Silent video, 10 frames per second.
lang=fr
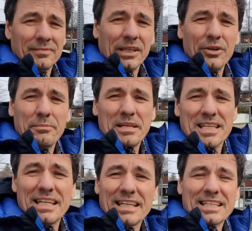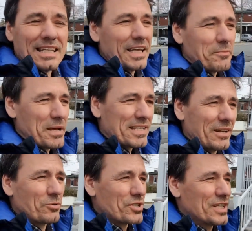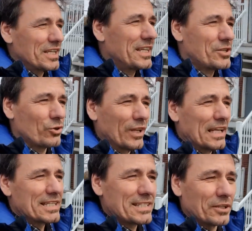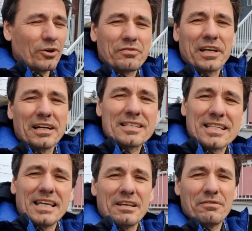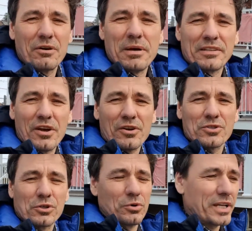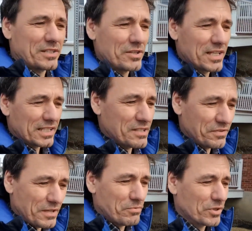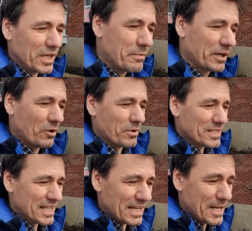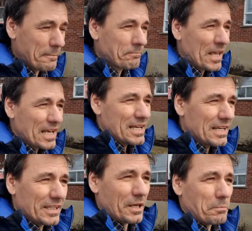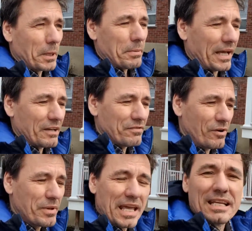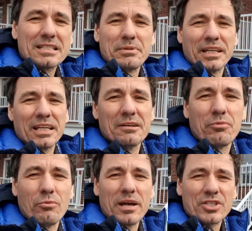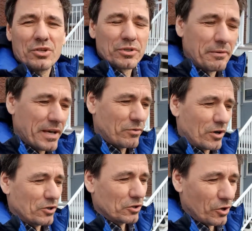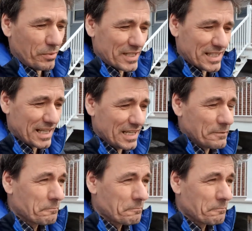Salut les passionnés, c'est Pascal Auger, journaliste, conférencier, formateur, secouriste certifié pour Québec Compostelle, qui est préparé, formé, inspiré pour marcher au Québec ou encore Compostelle,